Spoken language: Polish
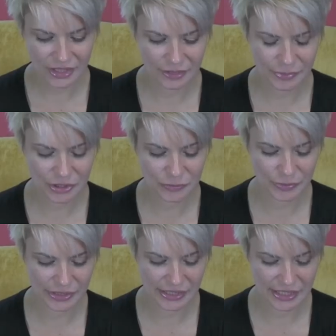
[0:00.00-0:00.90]
I pierwsze
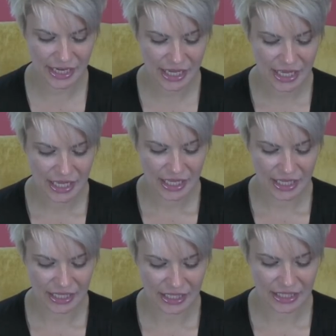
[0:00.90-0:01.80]
pytanie,
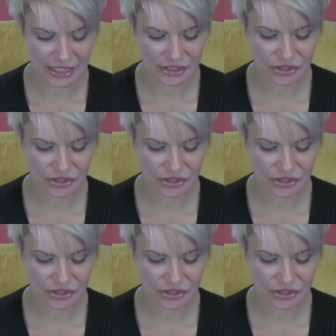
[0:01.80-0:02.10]
e,